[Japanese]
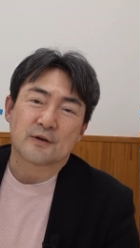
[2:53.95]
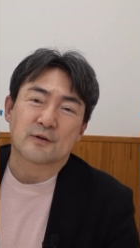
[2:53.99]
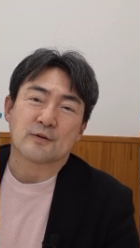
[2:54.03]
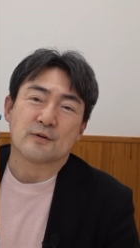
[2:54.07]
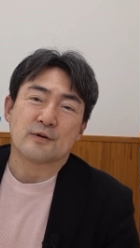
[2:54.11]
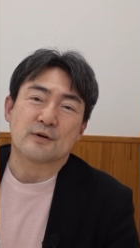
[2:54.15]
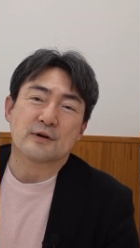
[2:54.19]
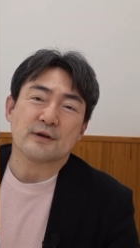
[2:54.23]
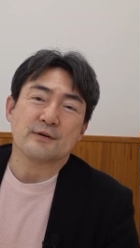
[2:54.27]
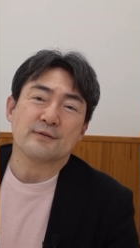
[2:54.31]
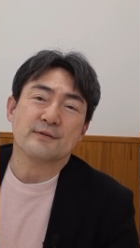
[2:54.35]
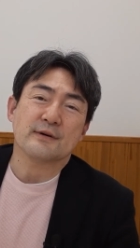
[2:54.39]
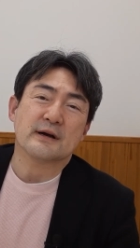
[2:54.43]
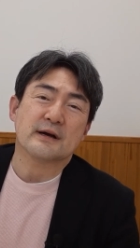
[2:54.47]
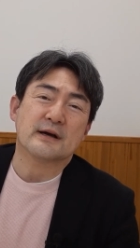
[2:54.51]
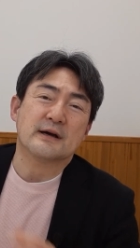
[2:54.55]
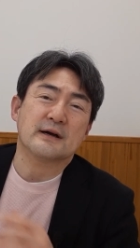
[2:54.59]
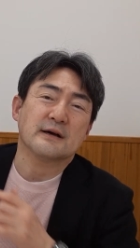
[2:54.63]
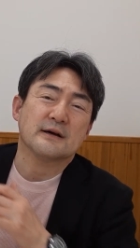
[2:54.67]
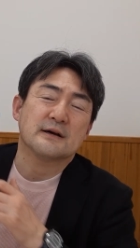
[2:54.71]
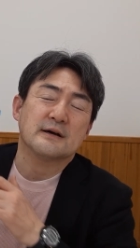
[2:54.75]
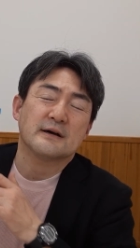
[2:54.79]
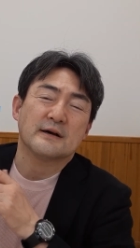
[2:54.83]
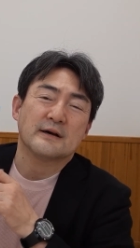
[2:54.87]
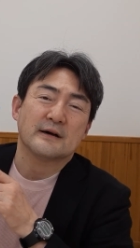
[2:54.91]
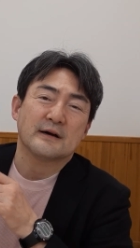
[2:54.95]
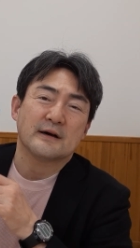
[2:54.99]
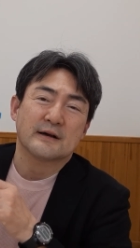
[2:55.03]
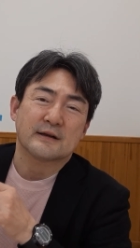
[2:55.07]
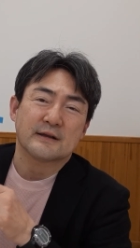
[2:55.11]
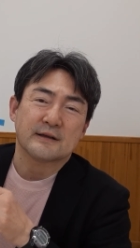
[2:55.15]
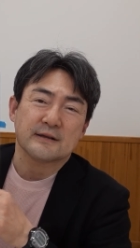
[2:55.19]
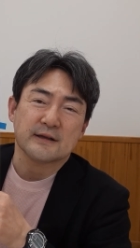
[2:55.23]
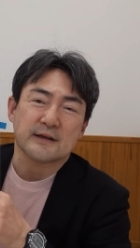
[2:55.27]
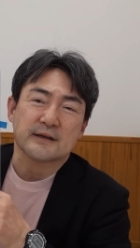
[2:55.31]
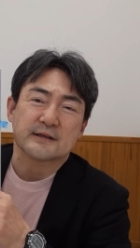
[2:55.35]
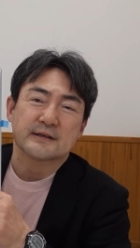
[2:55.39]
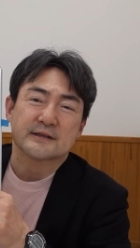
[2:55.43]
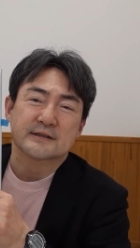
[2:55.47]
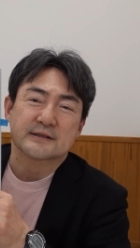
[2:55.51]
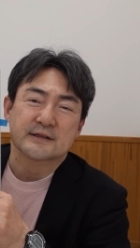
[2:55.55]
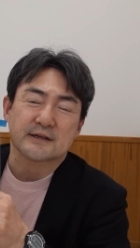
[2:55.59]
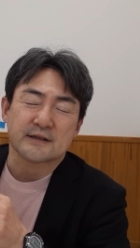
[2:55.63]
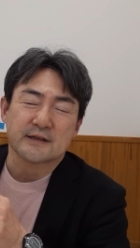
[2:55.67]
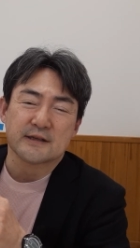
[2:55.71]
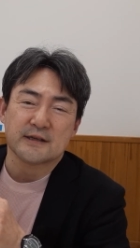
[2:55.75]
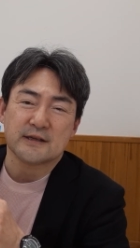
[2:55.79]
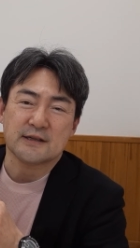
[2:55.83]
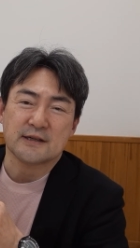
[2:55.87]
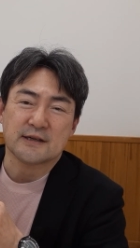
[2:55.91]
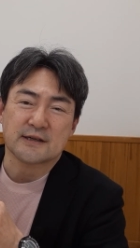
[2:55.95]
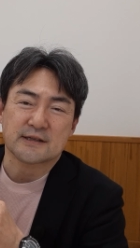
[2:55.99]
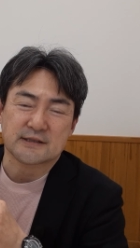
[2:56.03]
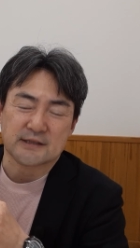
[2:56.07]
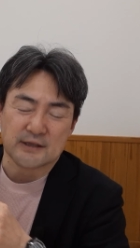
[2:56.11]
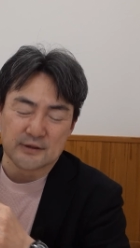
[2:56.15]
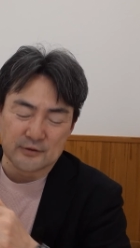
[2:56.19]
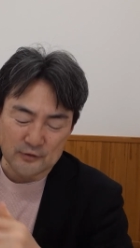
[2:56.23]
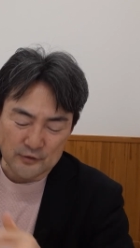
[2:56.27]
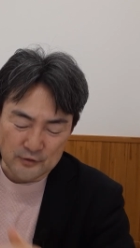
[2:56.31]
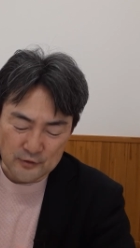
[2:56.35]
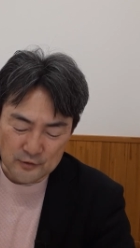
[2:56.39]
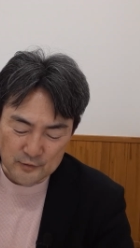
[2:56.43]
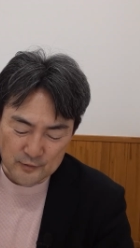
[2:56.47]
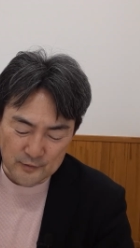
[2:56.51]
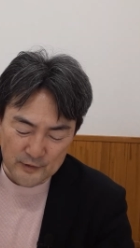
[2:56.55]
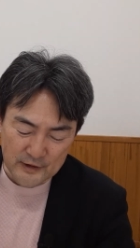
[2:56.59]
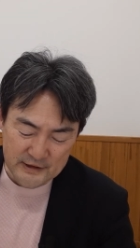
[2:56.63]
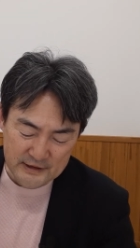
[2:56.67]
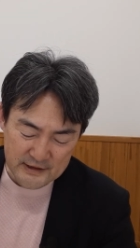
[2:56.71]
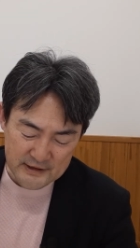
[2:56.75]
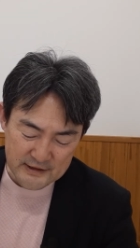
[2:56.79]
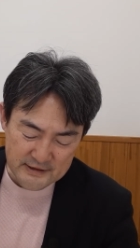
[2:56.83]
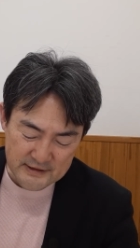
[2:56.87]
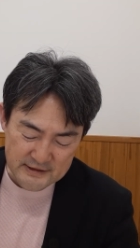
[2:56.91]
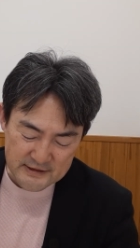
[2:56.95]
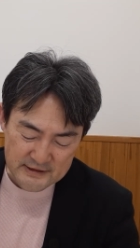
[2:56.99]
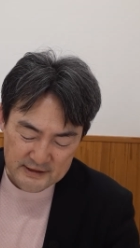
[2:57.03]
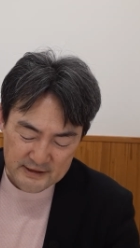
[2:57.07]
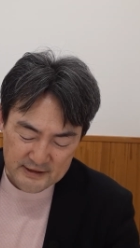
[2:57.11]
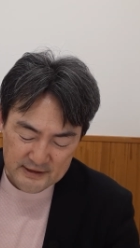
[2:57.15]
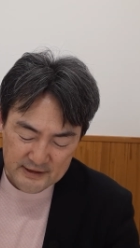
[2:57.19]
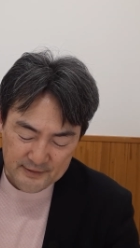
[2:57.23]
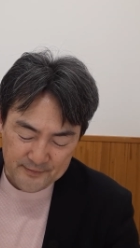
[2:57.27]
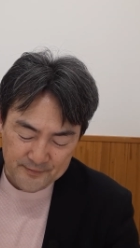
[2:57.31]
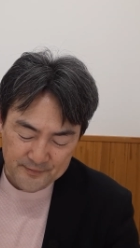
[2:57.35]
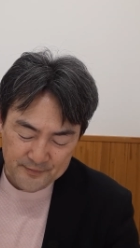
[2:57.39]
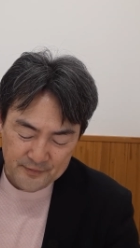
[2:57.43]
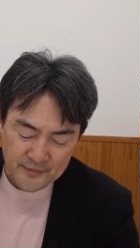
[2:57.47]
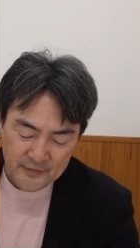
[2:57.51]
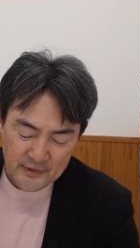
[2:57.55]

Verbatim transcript: これはあれなんですかね秀樹さんのユーモアなんですかね。